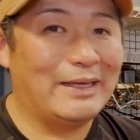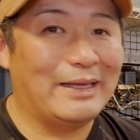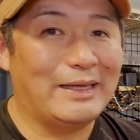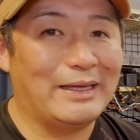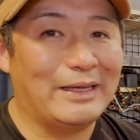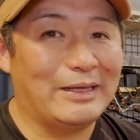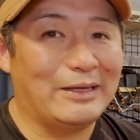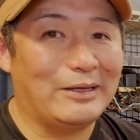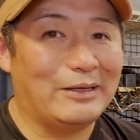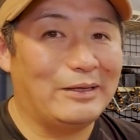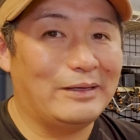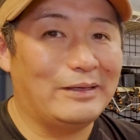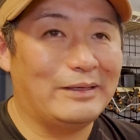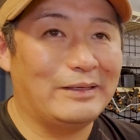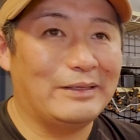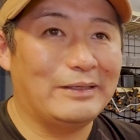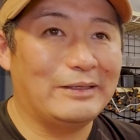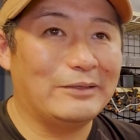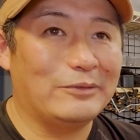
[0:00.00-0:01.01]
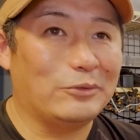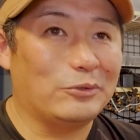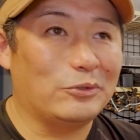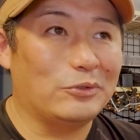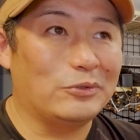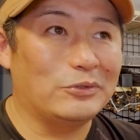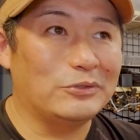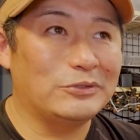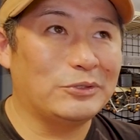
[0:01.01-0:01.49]
え
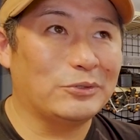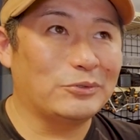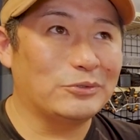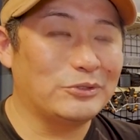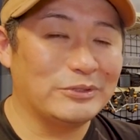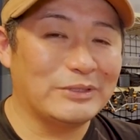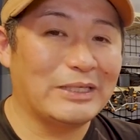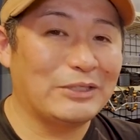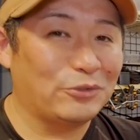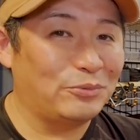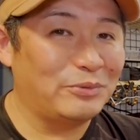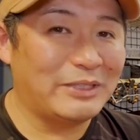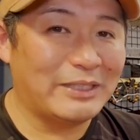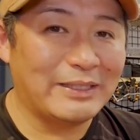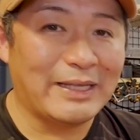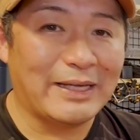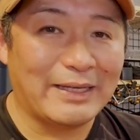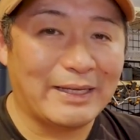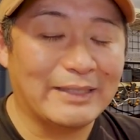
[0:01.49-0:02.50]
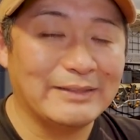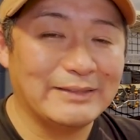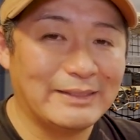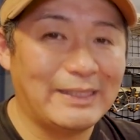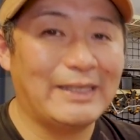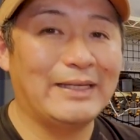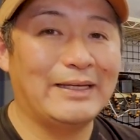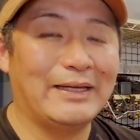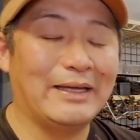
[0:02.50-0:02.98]
こう触手が伸びてない感じ
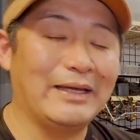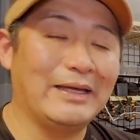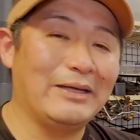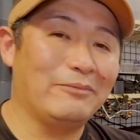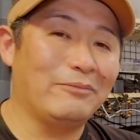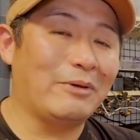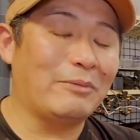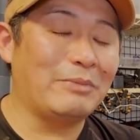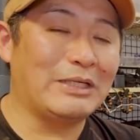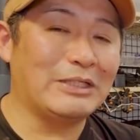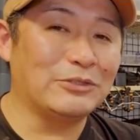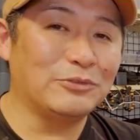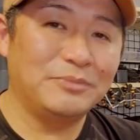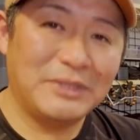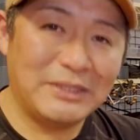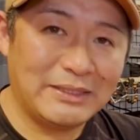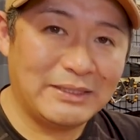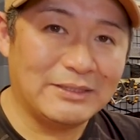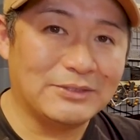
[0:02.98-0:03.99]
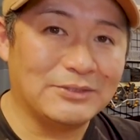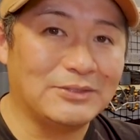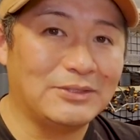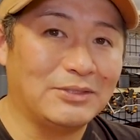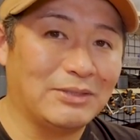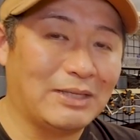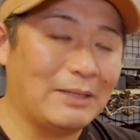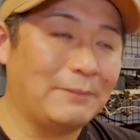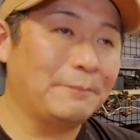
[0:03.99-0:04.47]
ね、えマビックミニについ
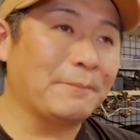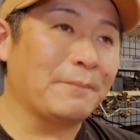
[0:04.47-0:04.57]
ては。